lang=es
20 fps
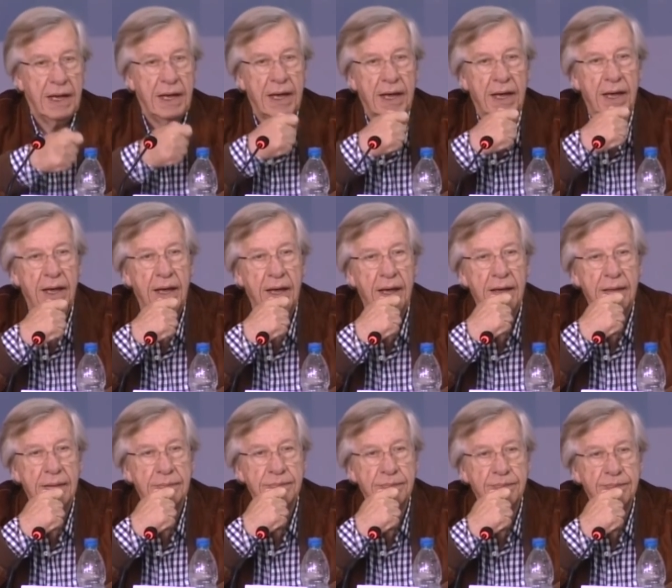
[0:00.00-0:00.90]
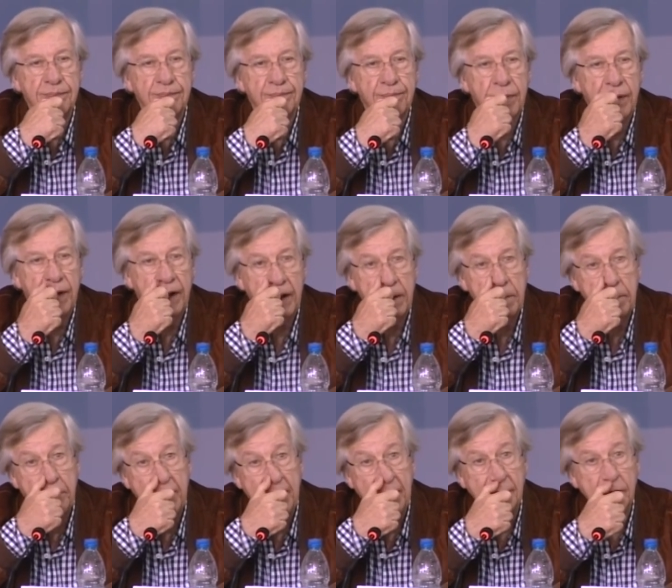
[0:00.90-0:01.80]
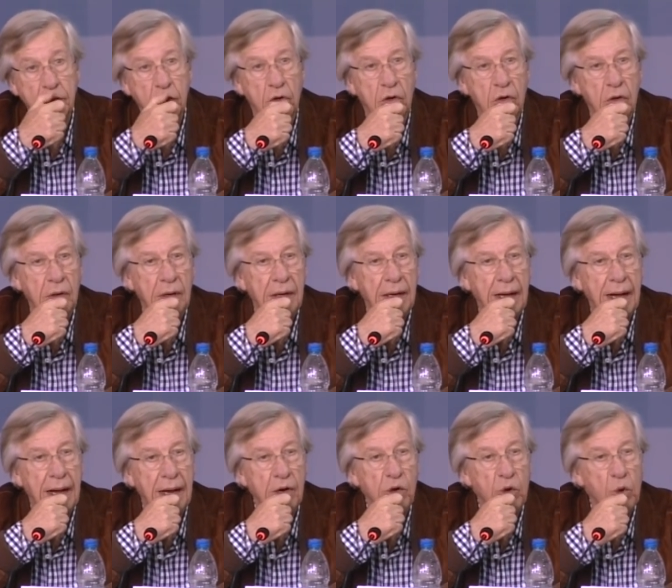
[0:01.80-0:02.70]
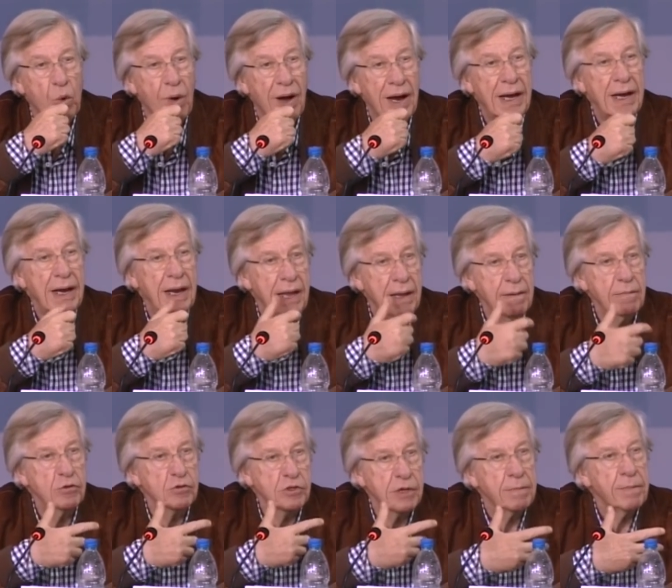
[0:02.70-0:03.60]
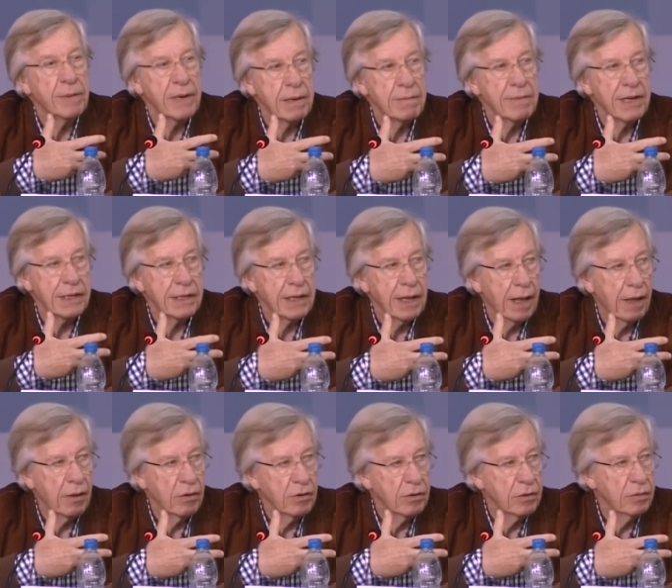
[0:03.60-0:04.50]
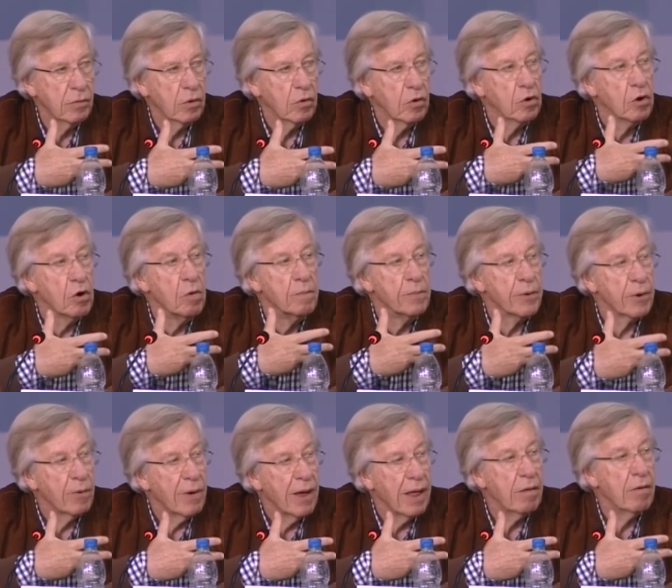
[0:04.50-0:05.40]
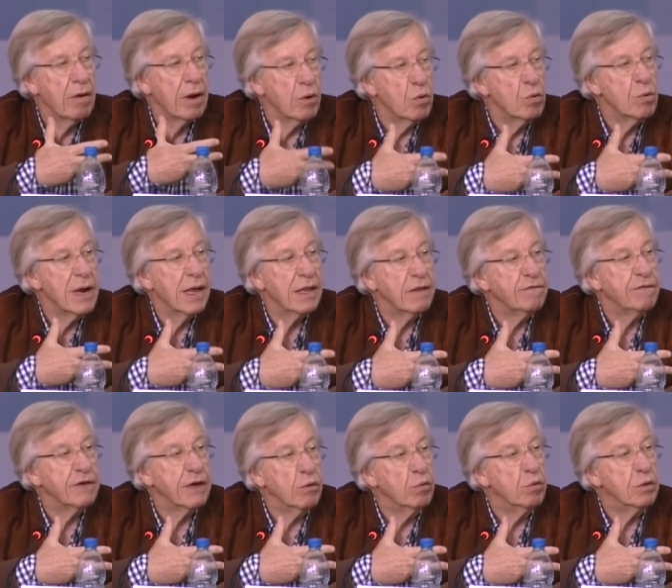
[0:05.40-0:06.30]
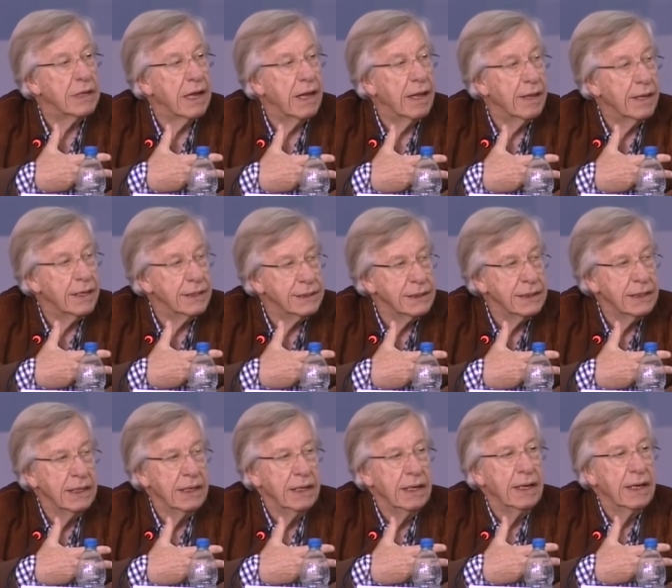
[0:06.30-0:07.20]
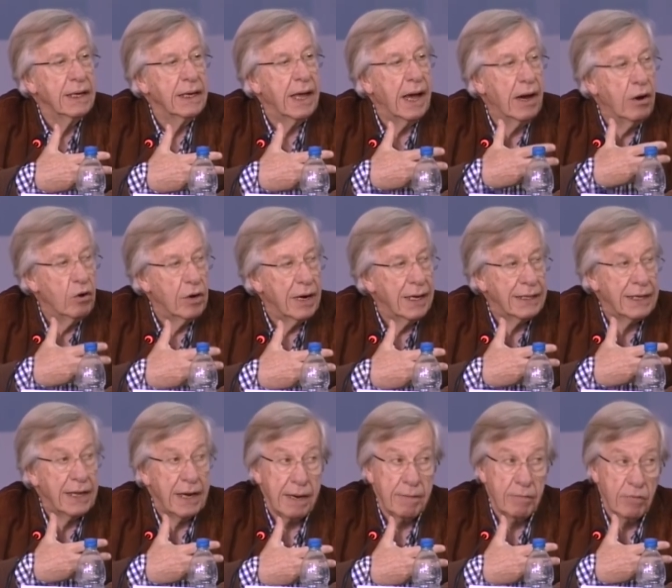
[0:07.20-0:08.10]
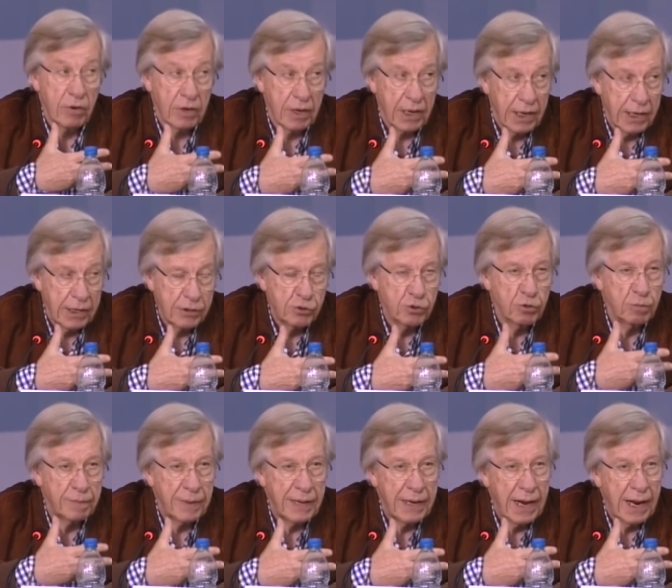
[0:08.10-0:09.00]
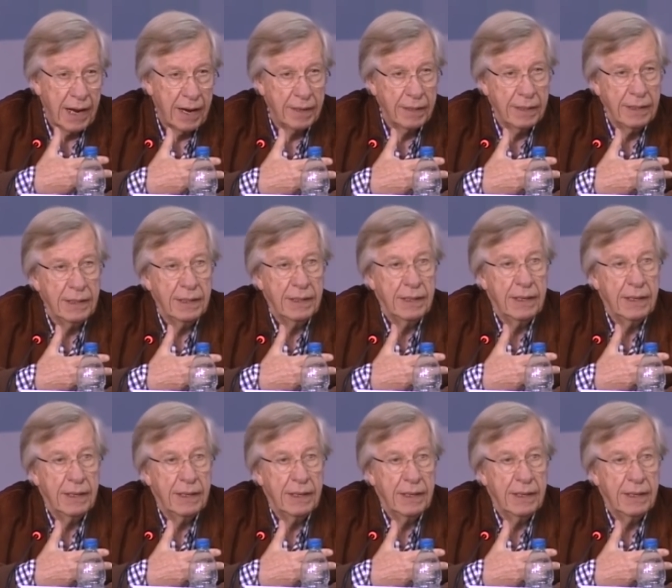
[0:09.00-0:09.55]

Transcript: Eh, respecto a lo cual hemos experimentado o comprobado algunas dificultades que ahora tenemos que superar